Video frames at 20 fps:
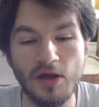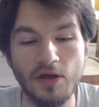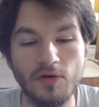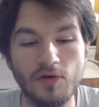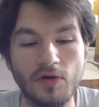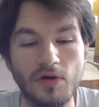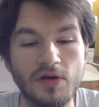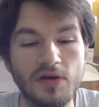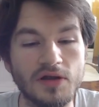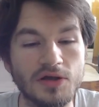
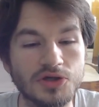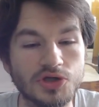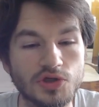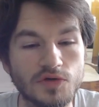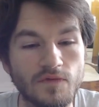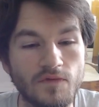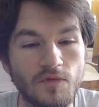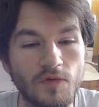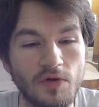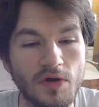könnte ich
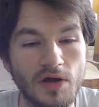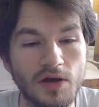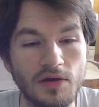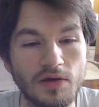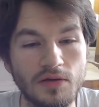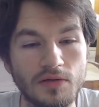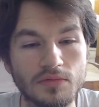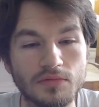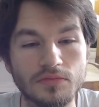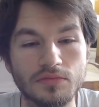
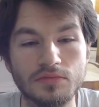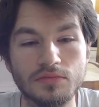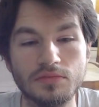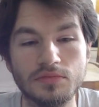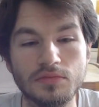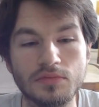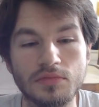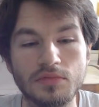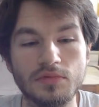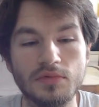schwören,
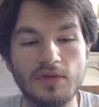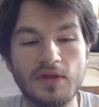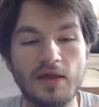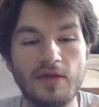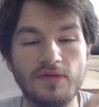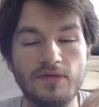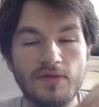dass